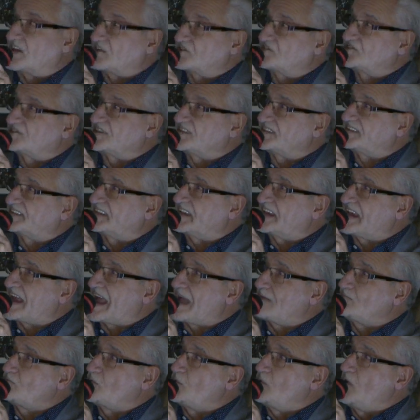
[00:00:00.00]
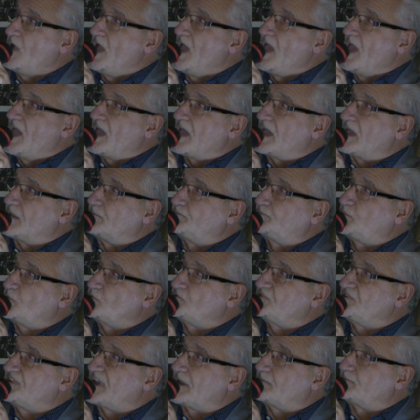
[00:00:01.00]
sprawiła, że odbiór
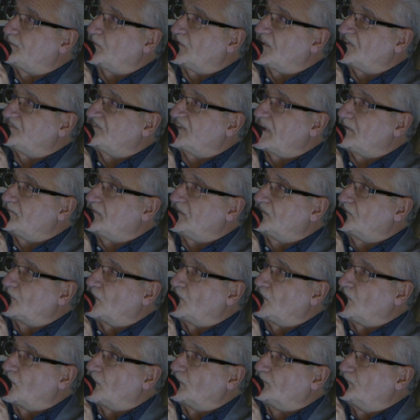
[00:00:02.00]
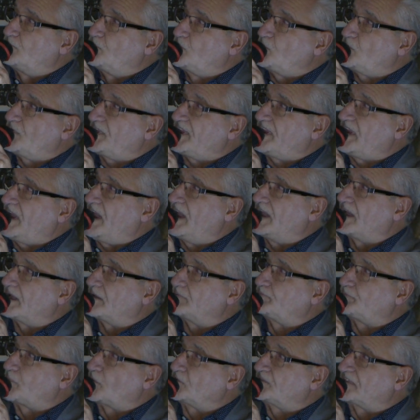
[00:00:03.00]
zebranych był bardzo pozytywny,
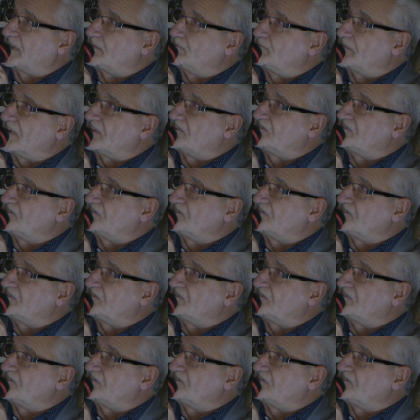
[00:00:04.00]
co widać